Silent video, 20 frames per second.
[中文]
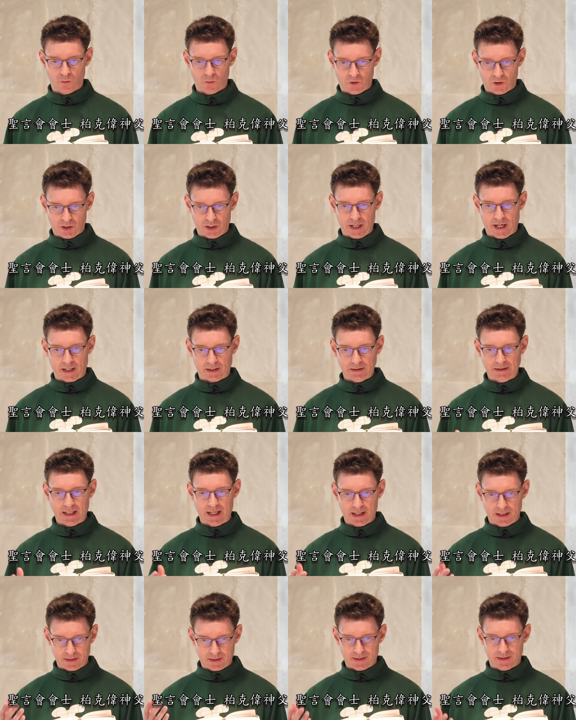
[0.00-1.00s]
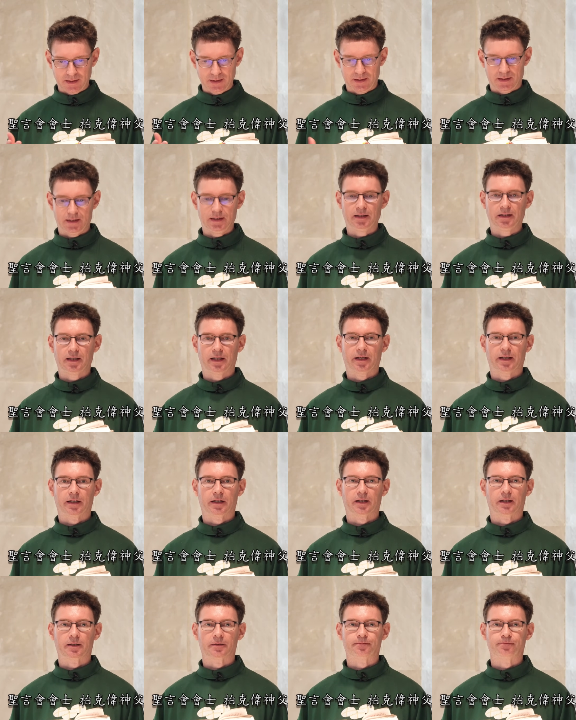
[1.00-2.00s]
讲他自己
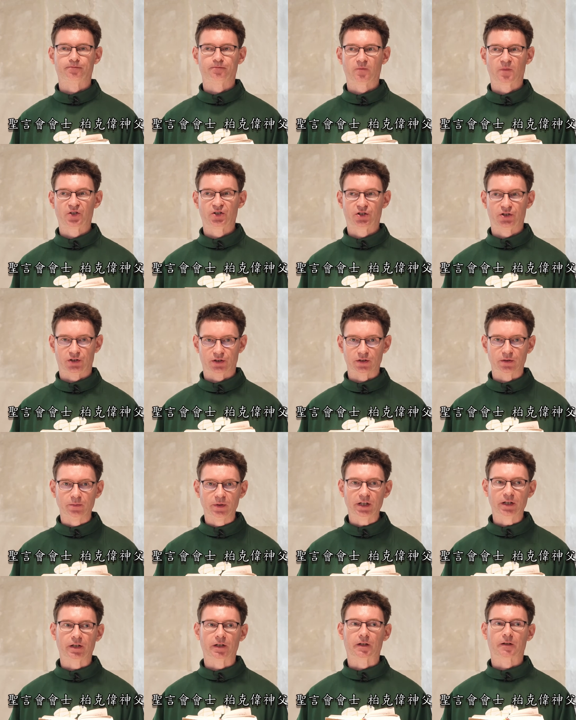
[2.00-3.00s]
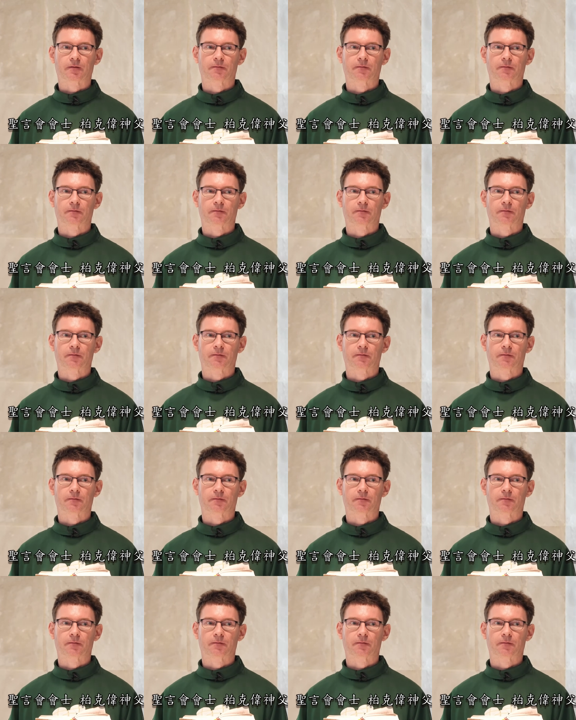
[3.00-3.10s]
的使命。